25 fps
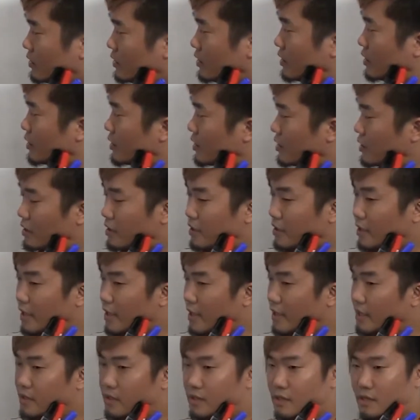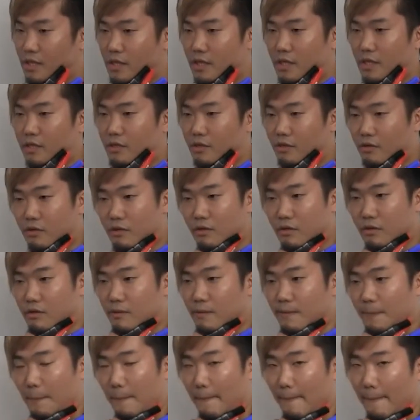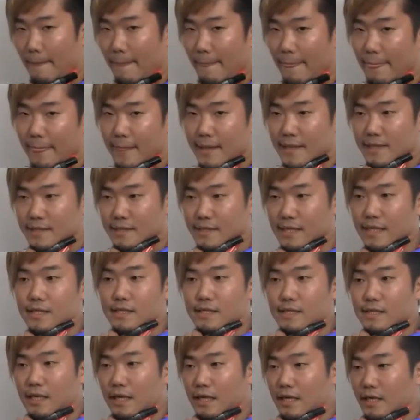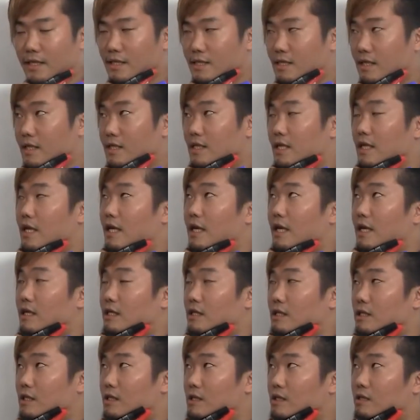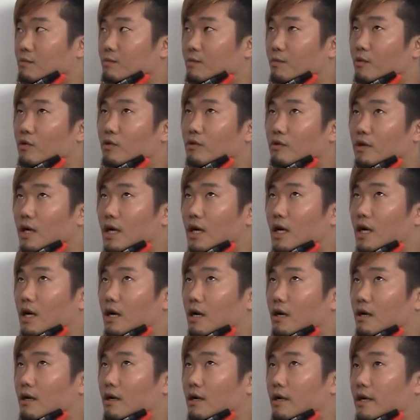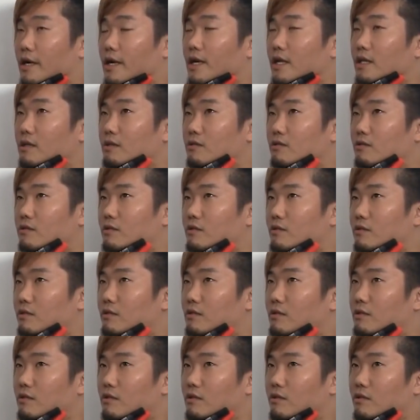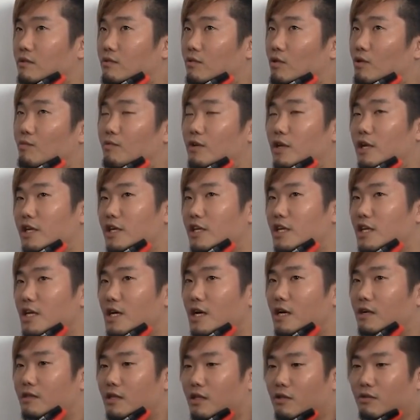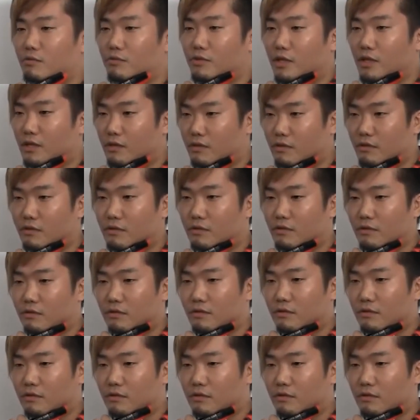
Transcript: えー、遠征費を、前線、遠征費じゃねえや、僕は、え、これもね、イリーガルだと思うんだけど、